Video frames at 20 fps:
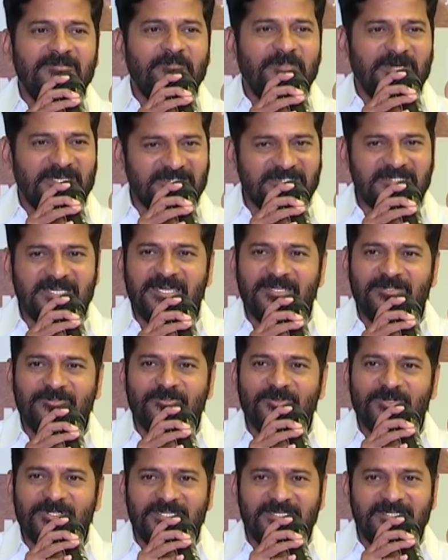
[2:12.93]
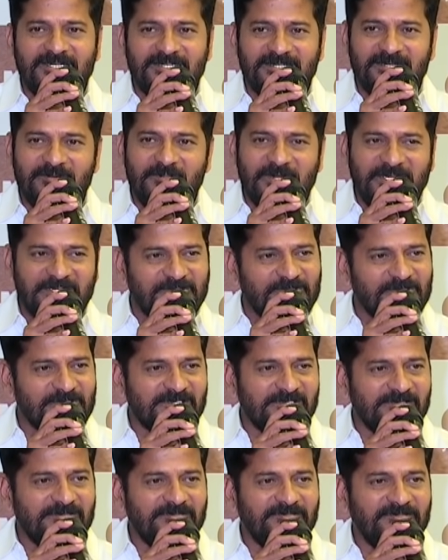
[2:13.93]
పరిష్కారం దొరికినట్టుగా బయటకు
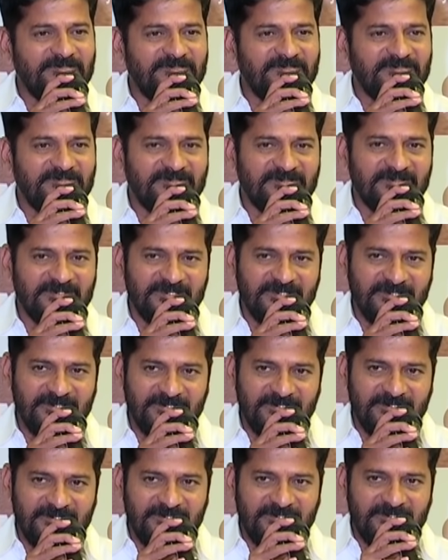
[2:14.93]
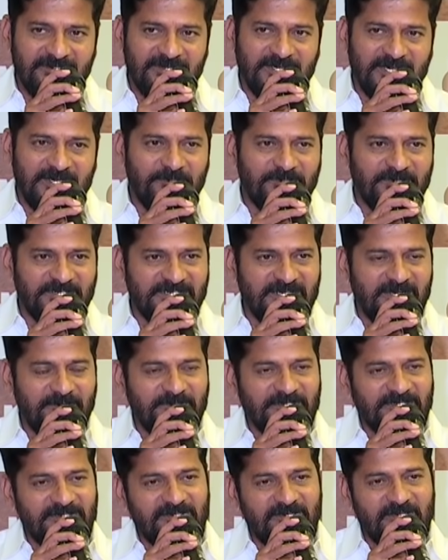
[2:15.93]
వస్తాం కానీ
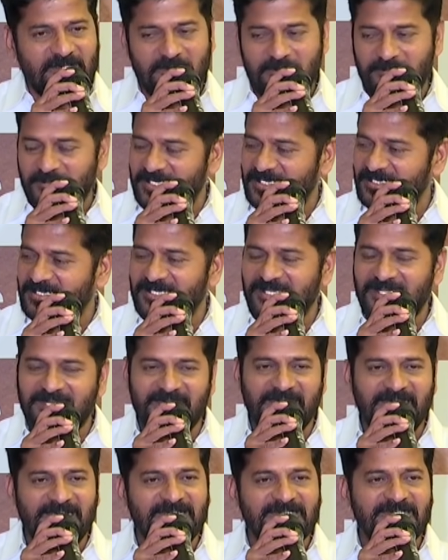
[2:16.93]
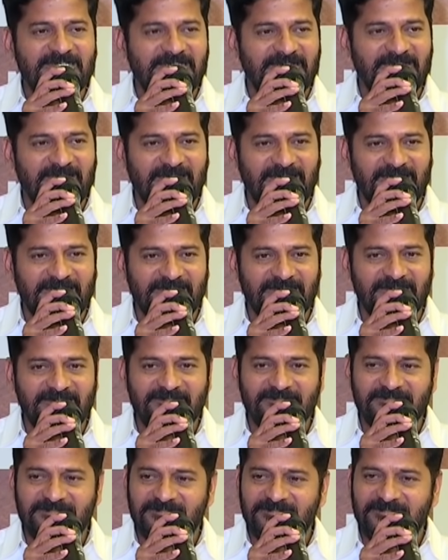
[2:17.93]
ప్రజాప్రతినిధమైన నేనైనా సీతక్కైనా
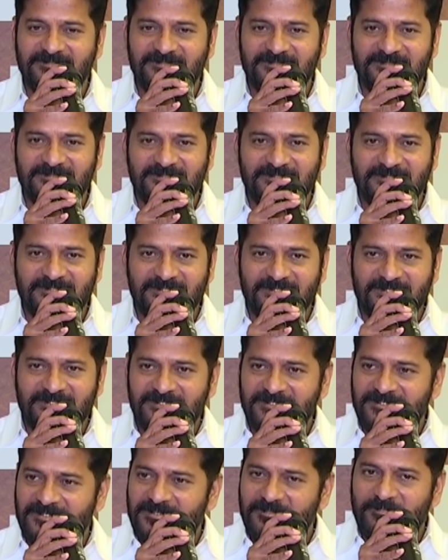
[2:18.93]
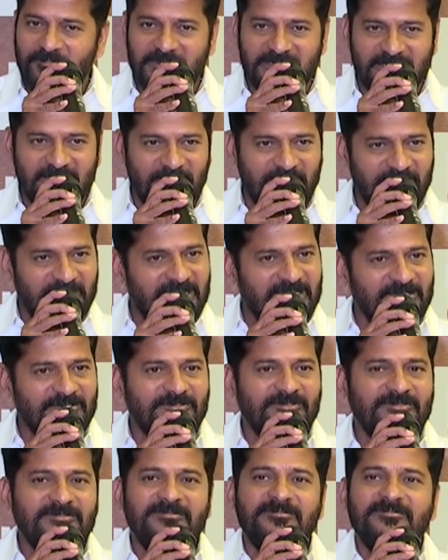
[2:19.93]
పట్టాభి
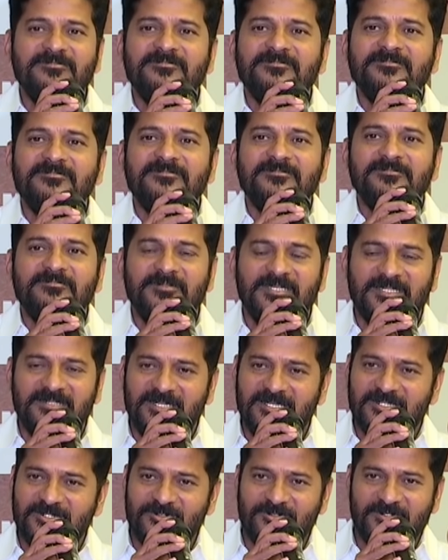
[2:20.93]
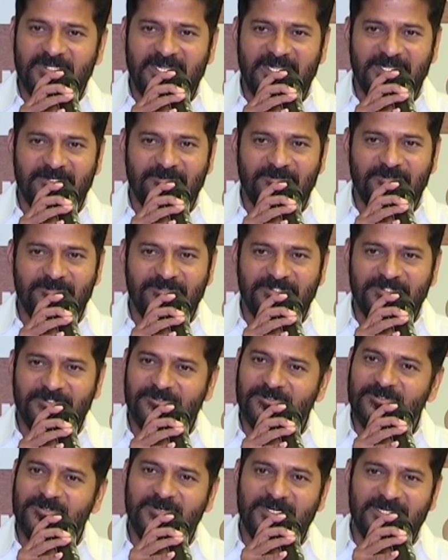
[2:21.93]
గారు మీకు తెలుసు
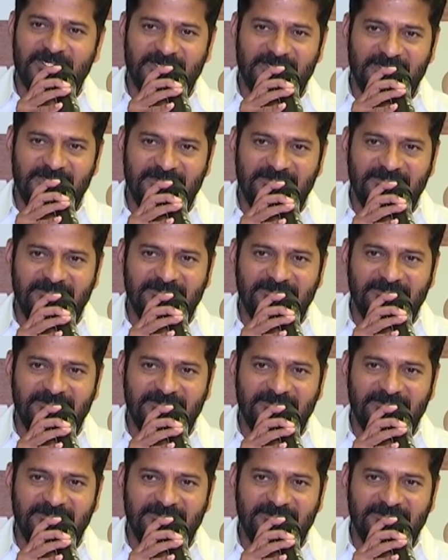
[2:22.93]
న్యాయకోవిదుడు వారికి